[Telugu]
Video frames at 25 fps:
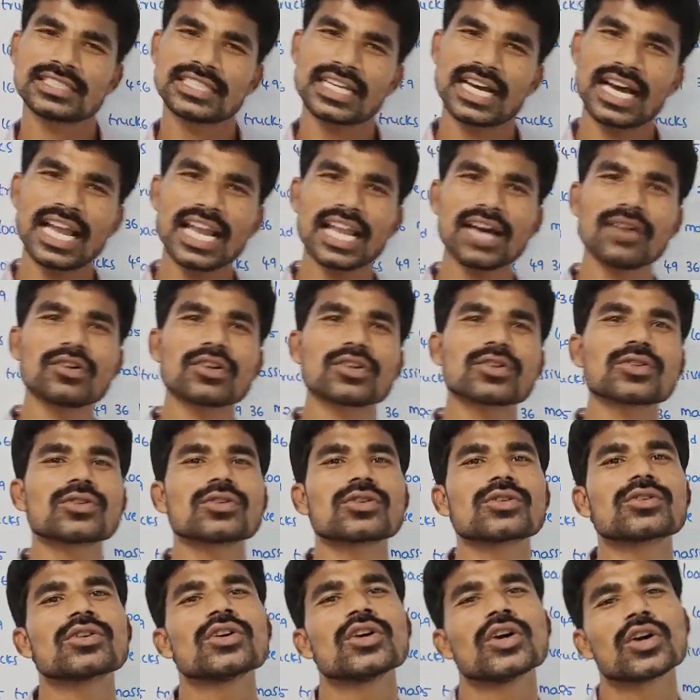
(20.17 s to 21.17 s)
చాలా
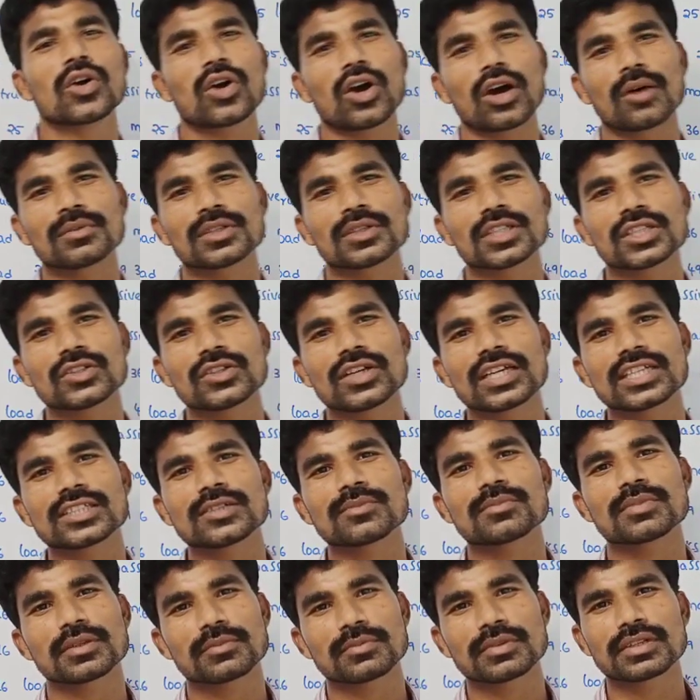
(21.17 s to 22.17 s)
వరకు కాంపిటేటివ్
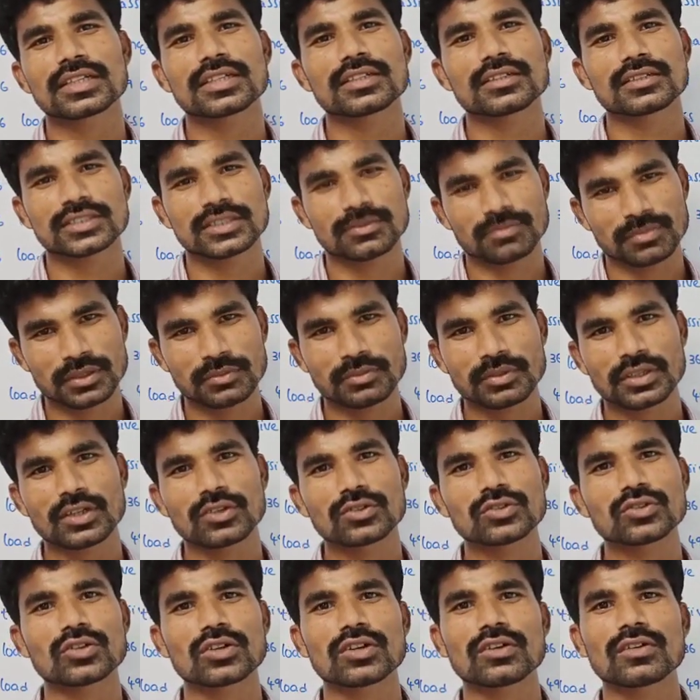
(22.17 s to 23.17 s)
ఎగ్జామ్ ప్రిపేర్ ప్రిపేర్
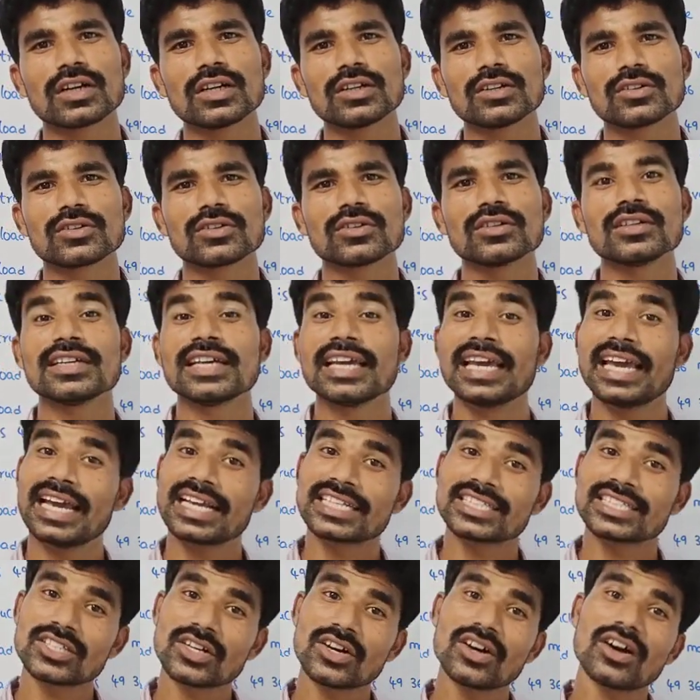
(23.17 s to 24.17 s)
అవుతున్న వాళ్ళు
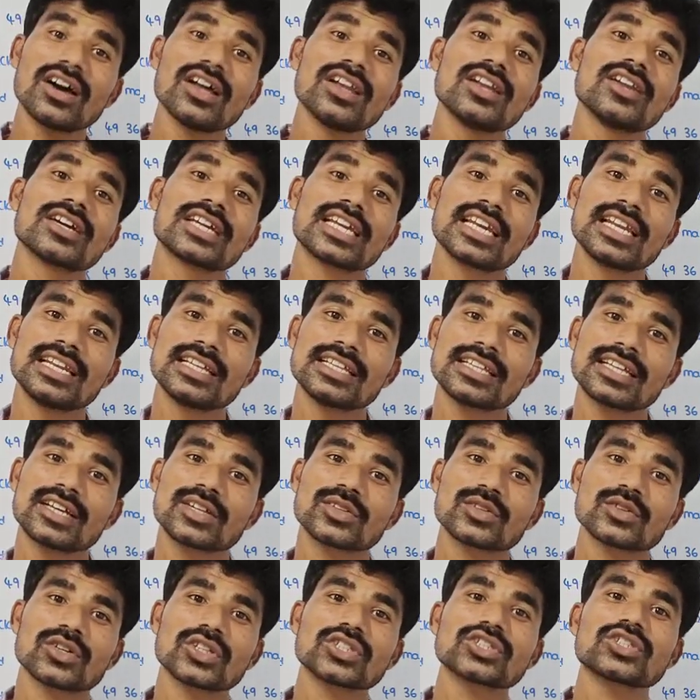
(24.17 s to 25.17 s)
ఎగ్జామ్ హాల్లోకి వెళ్ళిన
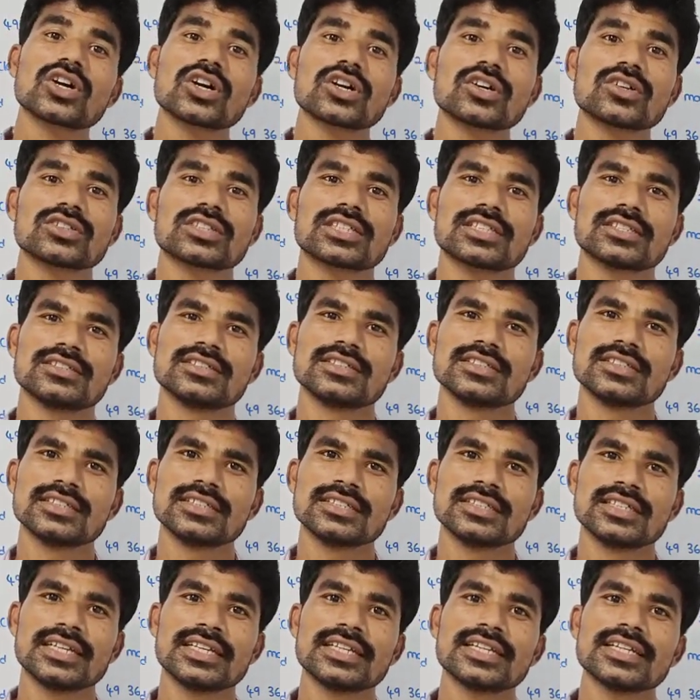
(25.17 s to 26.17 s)
తర్వాత కూడా షాక్ అవుతారు
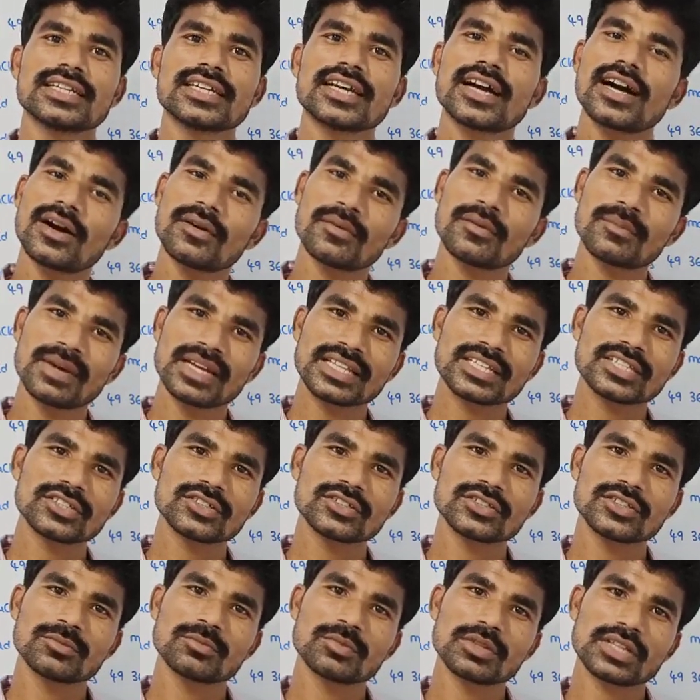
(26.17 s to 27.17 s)
ఏంటంటే ఆ మెథడ్
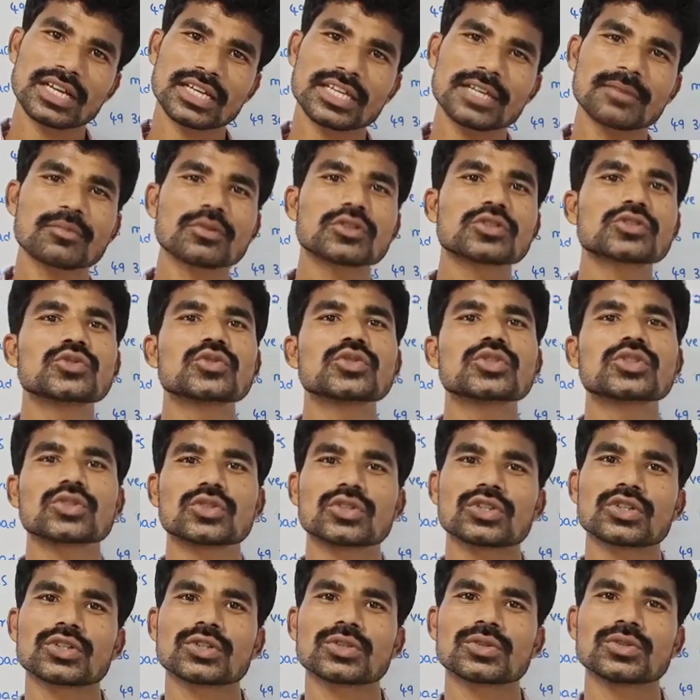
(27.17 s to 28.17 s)
ఇప్పుడు దాకా ఎప్పుడు
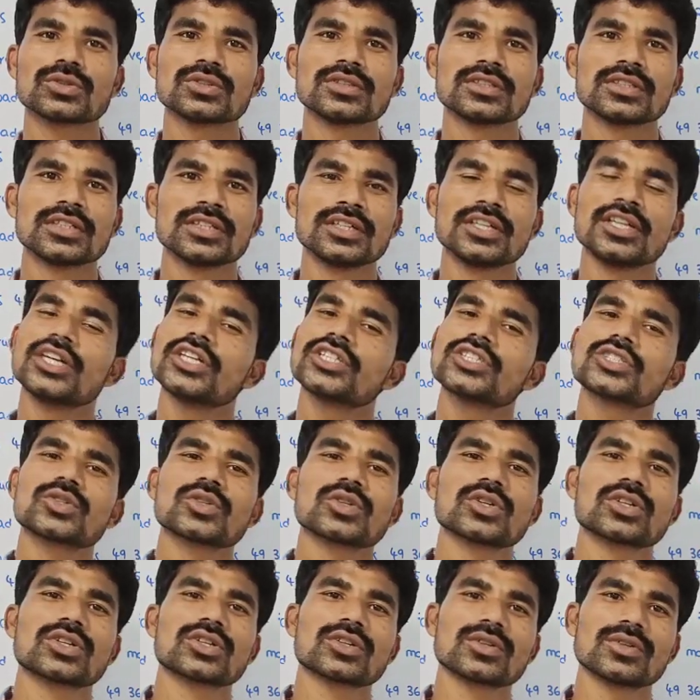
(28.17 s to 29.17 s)
చూసుండ్రు
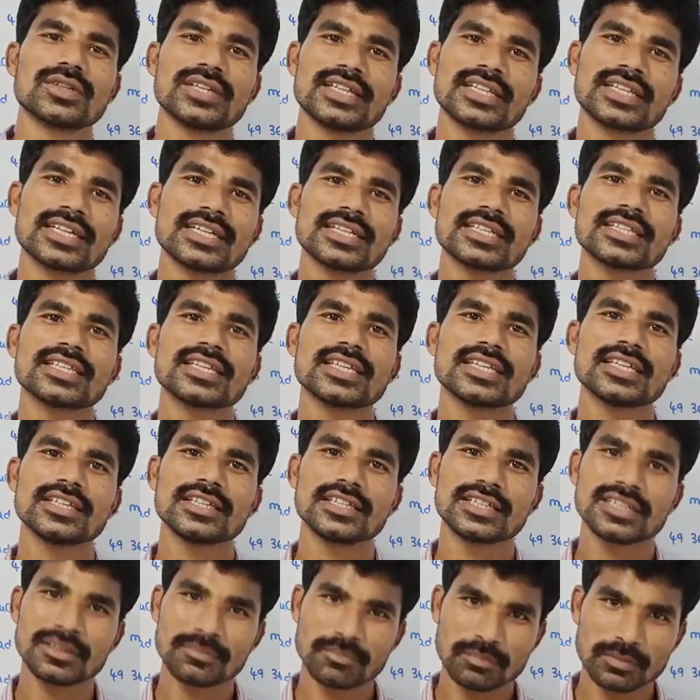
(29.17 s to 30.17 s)
నేర్చుకుని ఉండరు ఎందుకంటే ఇది
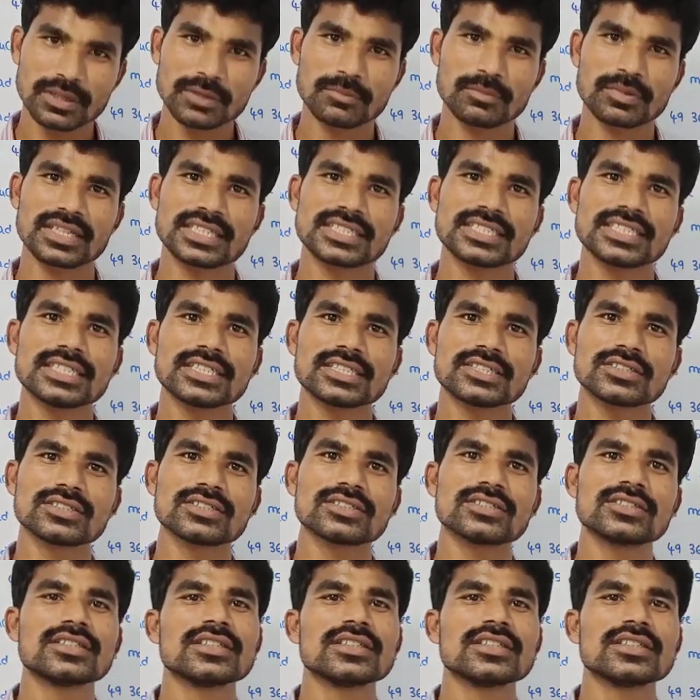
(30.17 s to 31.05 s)
ఇప్పుడు ప్రజెంట్